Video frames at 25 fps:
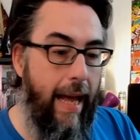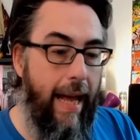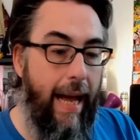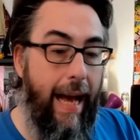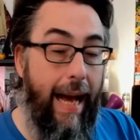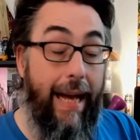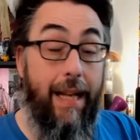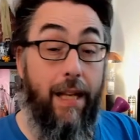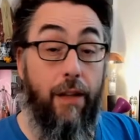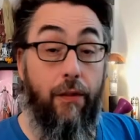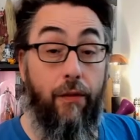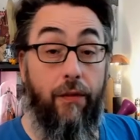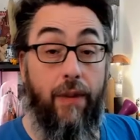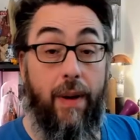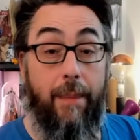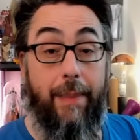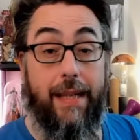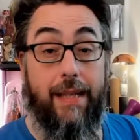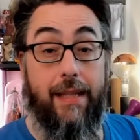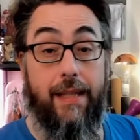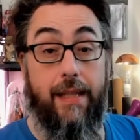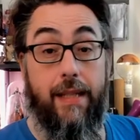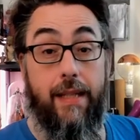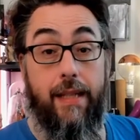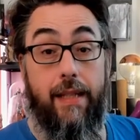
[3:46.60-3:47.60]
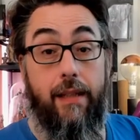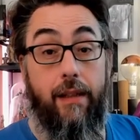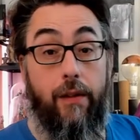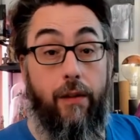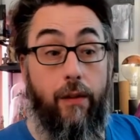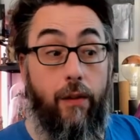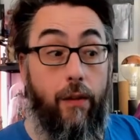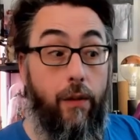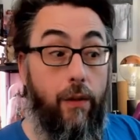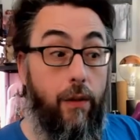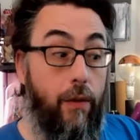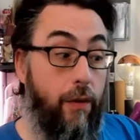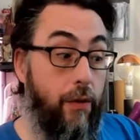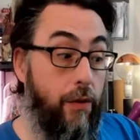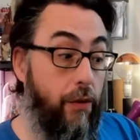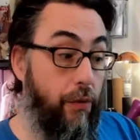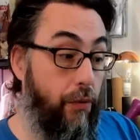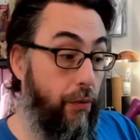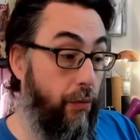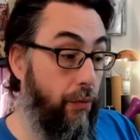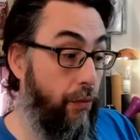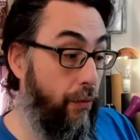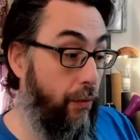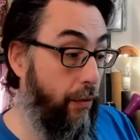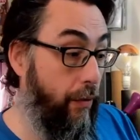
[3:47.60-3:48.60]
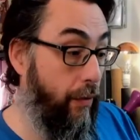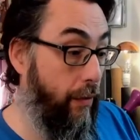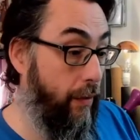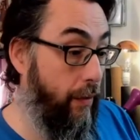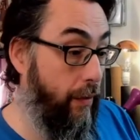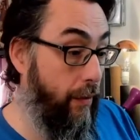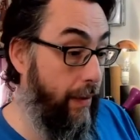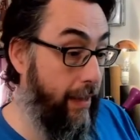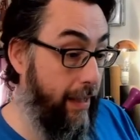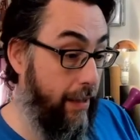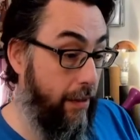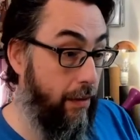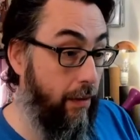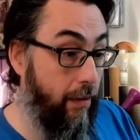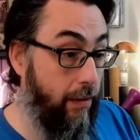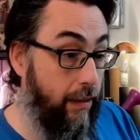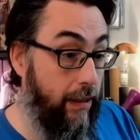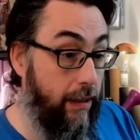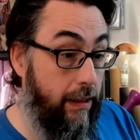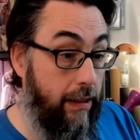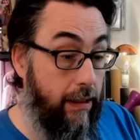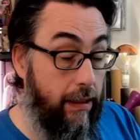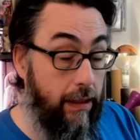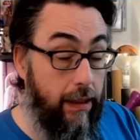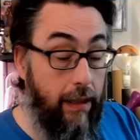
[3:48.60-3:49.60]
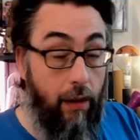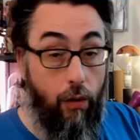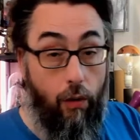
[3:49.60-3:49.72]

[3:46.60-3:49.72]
Allez, on va passer euh, sur les sorties.